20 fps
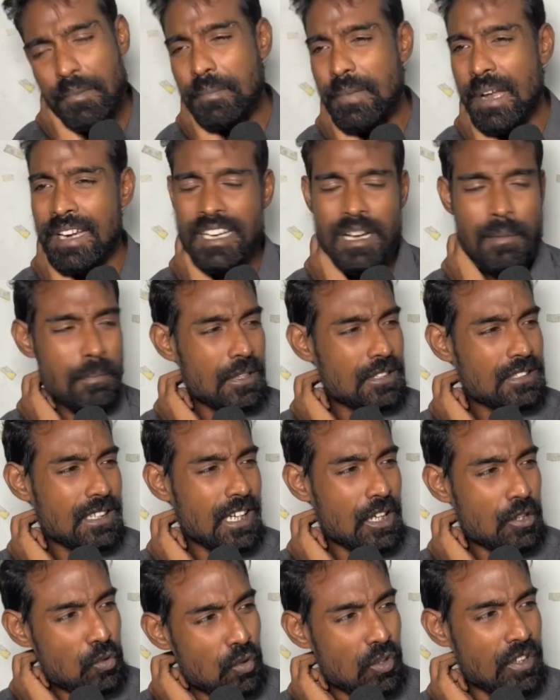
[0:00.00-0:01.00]
ব্র্যান্ড
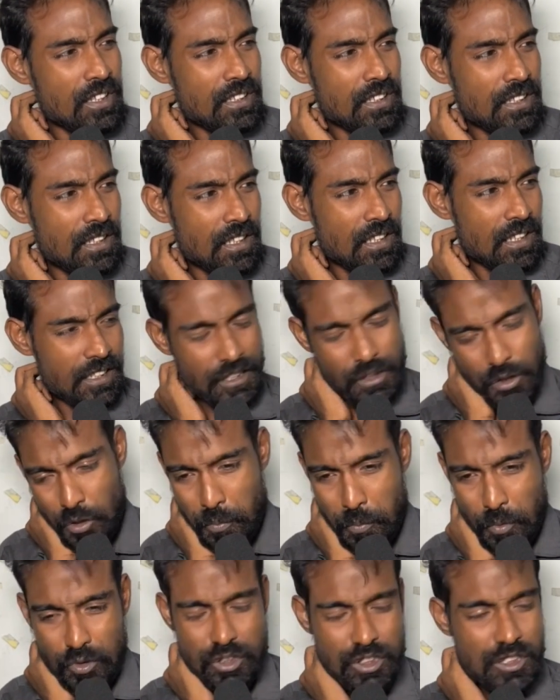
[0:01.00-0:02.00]
অ্যাম্বাসাডার করলেন কিন্তু
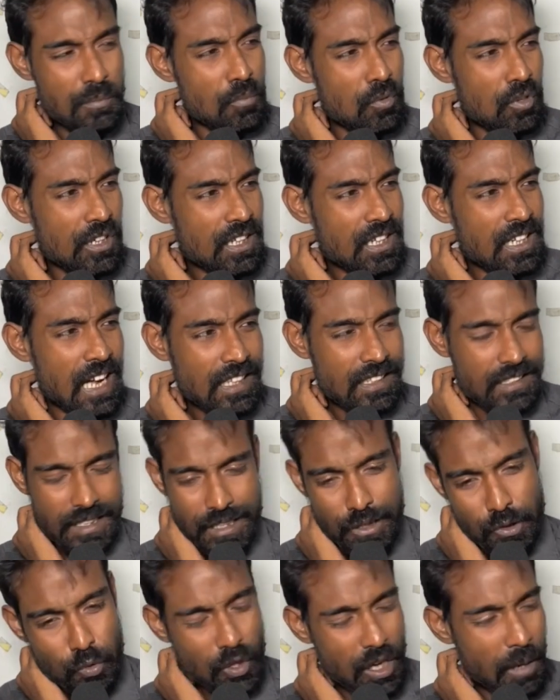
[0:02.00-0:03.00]
পশ্চিমবঙ্গের গা
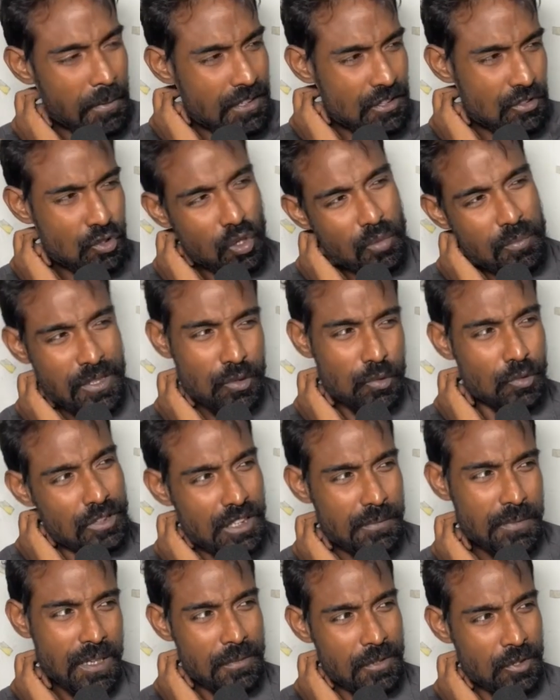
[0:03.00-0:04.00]
থেকে তোলাবাজি তকমা
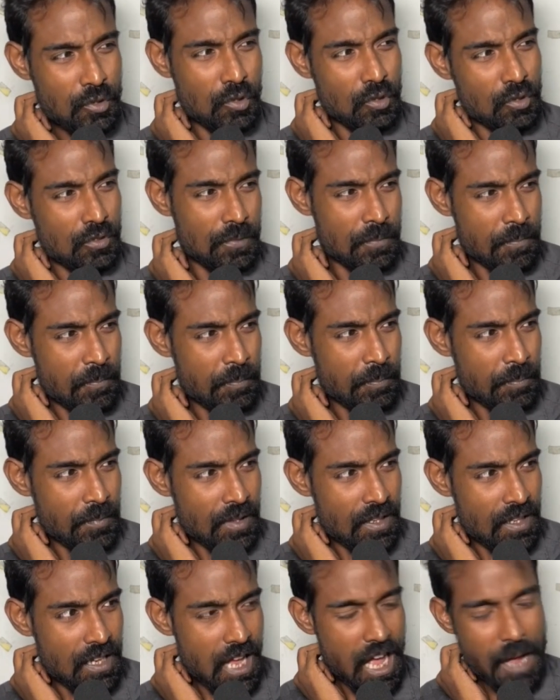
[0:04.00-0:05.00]
তুলতে পারবেন তো
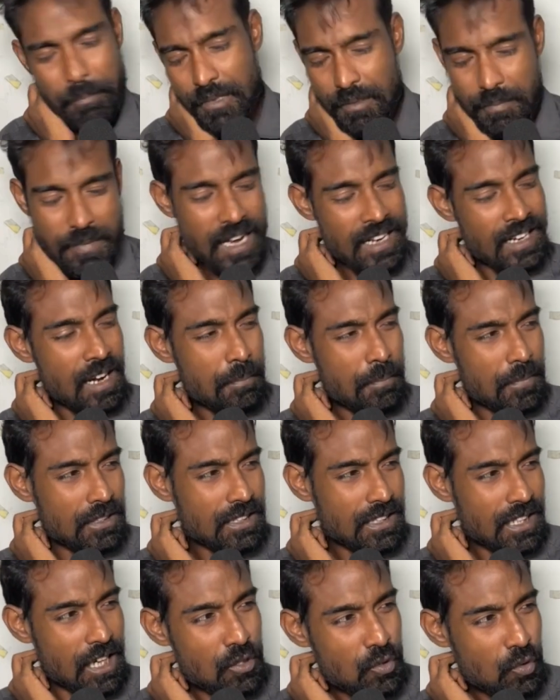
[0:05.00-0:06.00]
আপনি ব্র্যান্ড
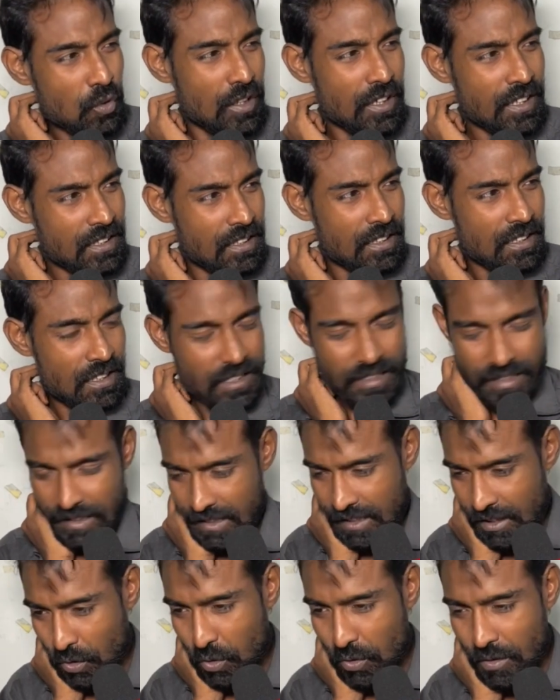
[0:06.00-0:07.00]
অ্যাম্বাসাডার করলেন
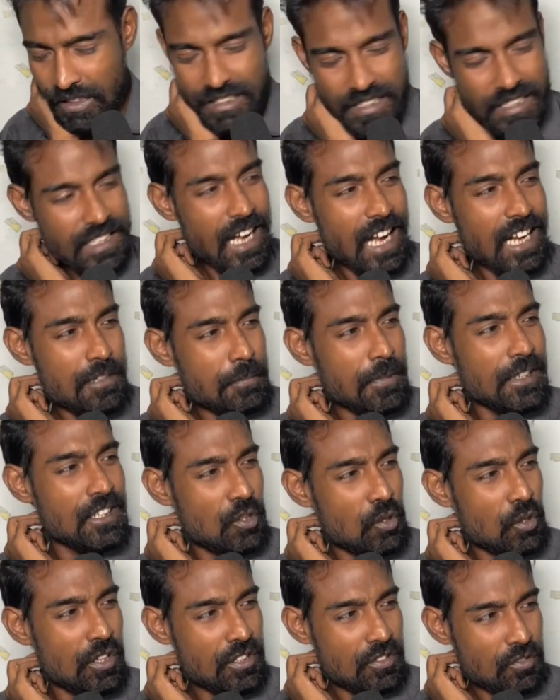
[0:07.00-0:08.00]
কিন্তু এই যে কাটমানি
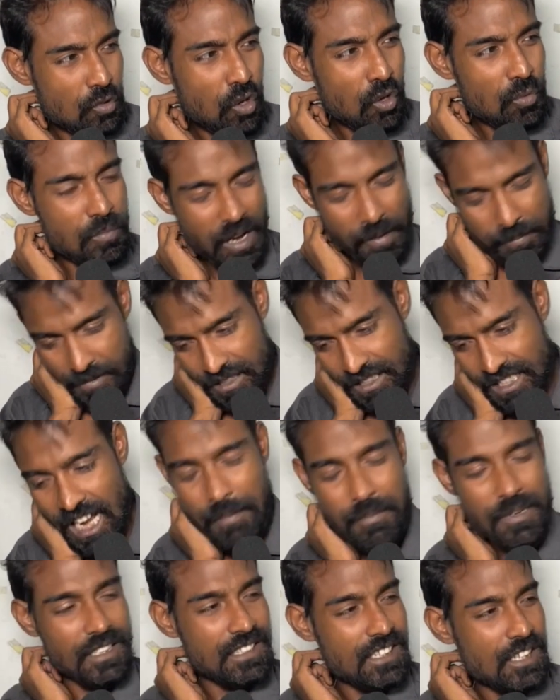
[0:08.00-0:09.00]
করে তকমা আপনি
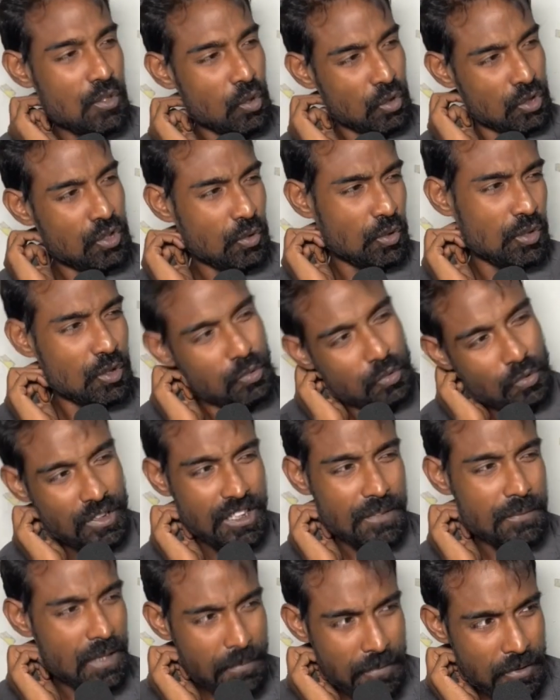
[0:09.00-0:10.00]
ঝামা দিয়ে ঘষে ঘষে
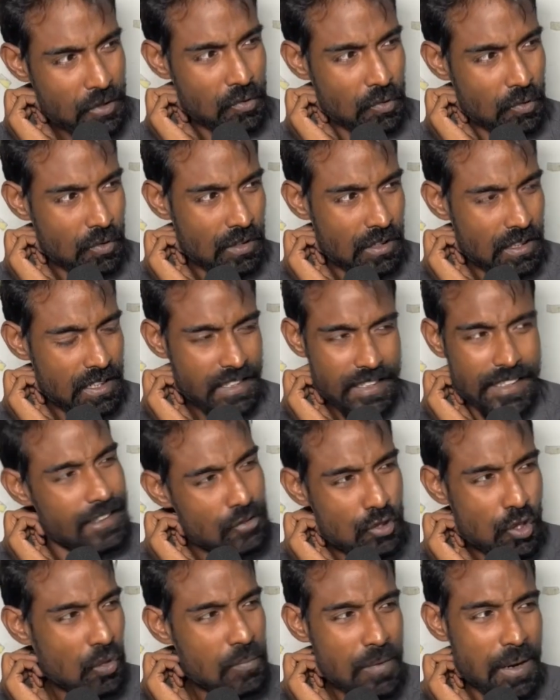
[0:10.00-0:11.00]
তুলতে পারবেন তো এই
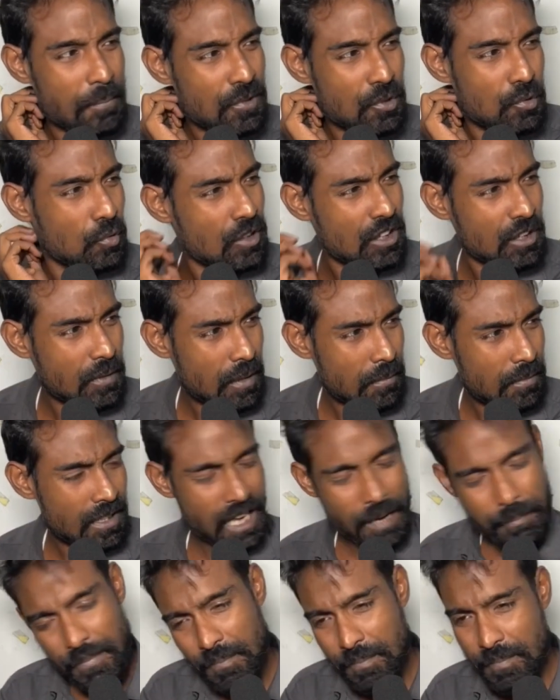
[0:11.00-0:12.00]
তকমা আপনি তুলতে পারবেন
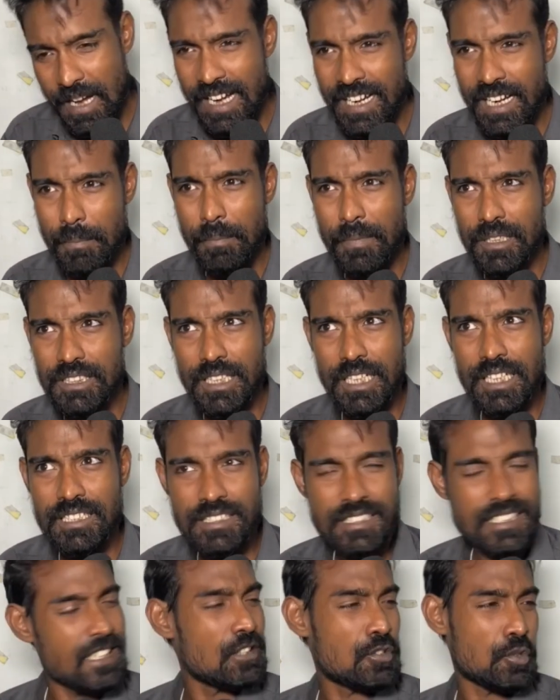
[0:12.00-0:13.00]
না আপনি ব্র্যান্ড অ্যাম্বাসাডার
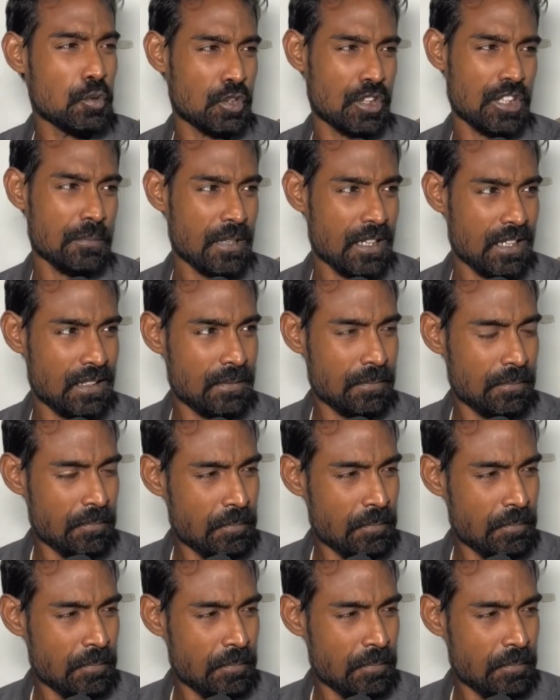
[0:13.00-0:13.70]
চেঞ্জ করতে পারেন